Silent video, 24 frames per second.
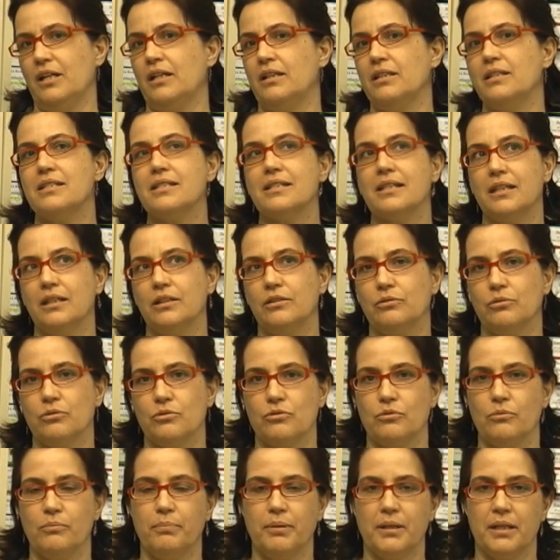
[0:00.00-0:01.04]

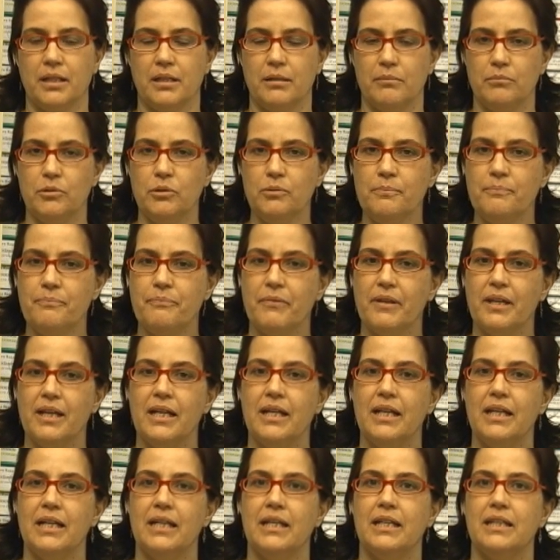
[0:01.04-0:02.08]
inscritos no prêmio,
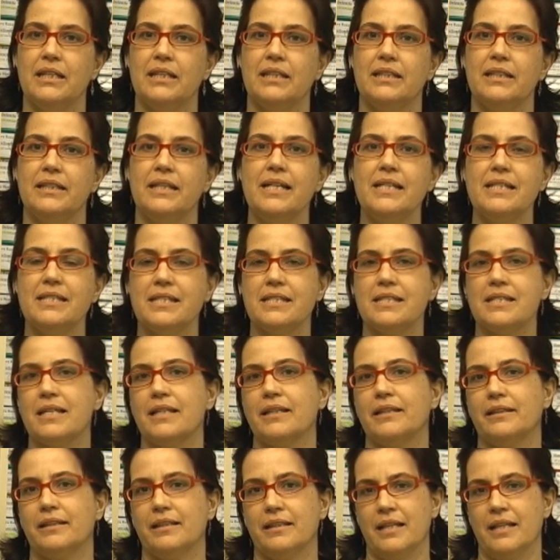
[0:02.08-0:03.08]
e desses,